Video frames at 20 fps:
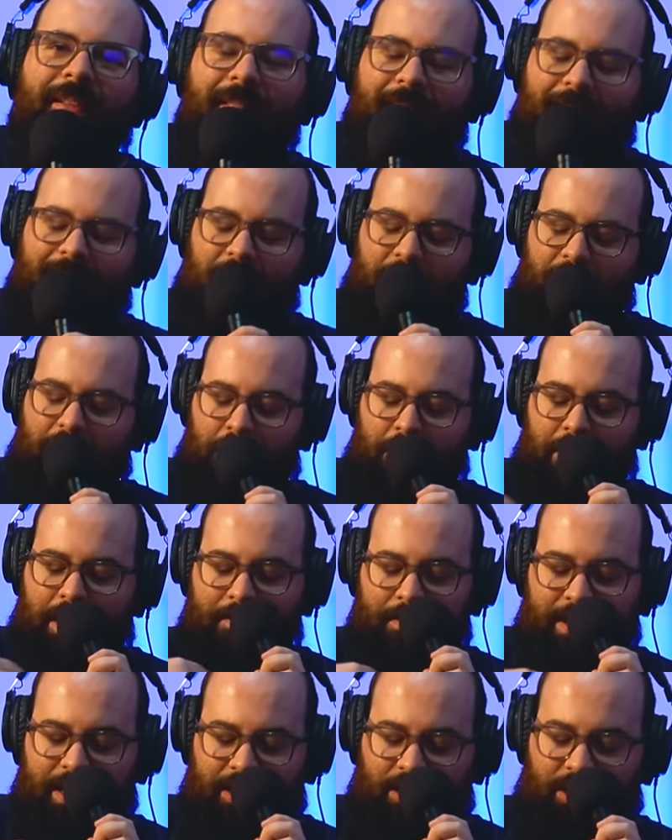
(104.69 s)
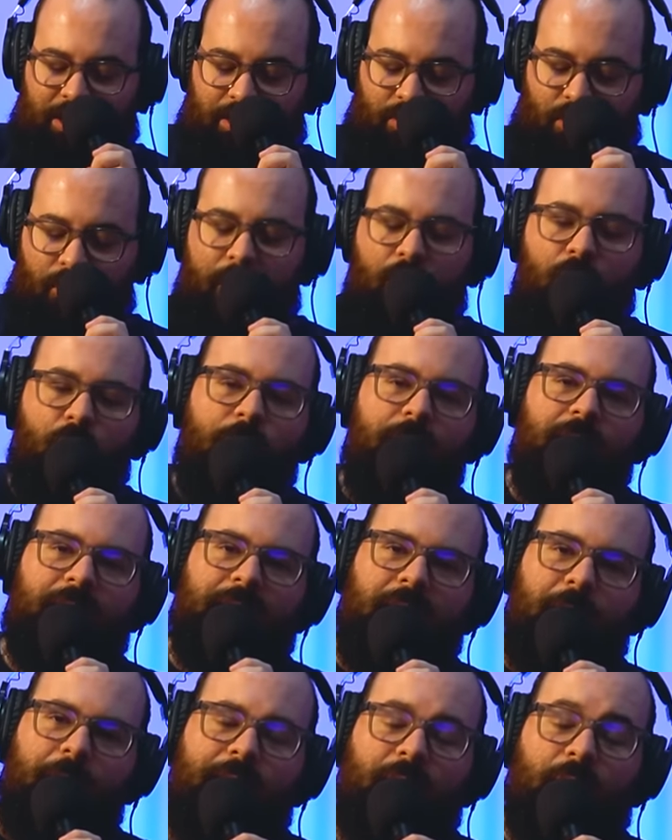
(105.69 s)
Então, uma mancha de gordura de
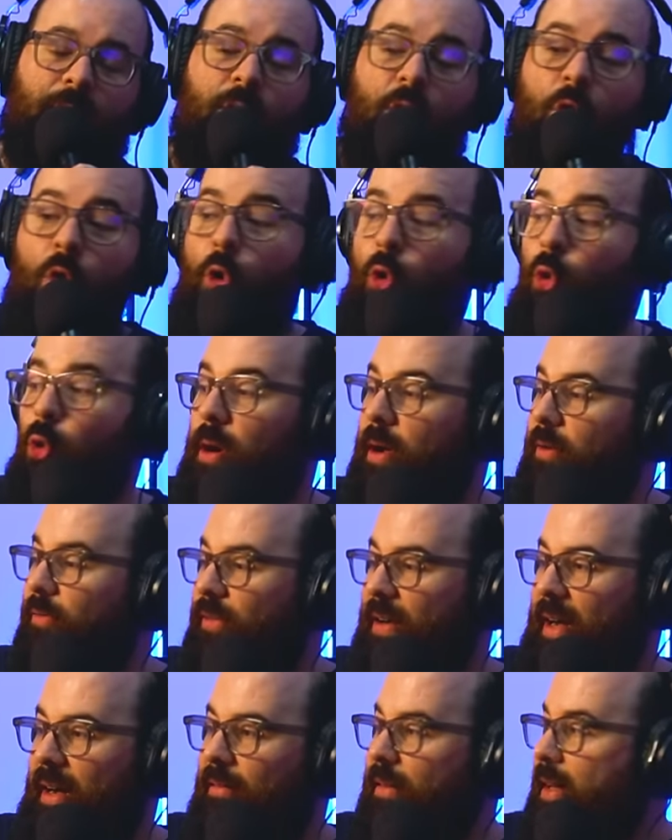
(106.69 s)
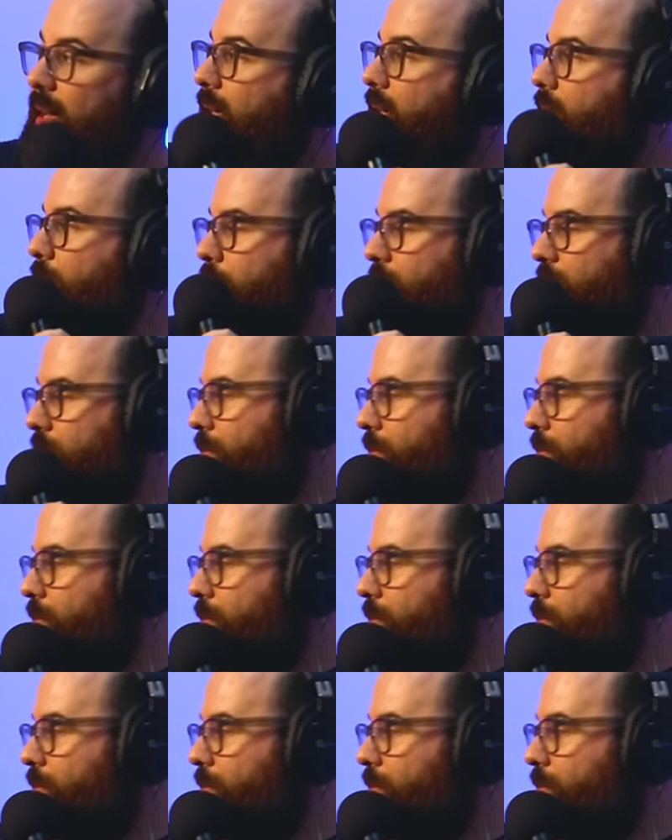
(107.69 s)
camarão, o que vale. É que, por,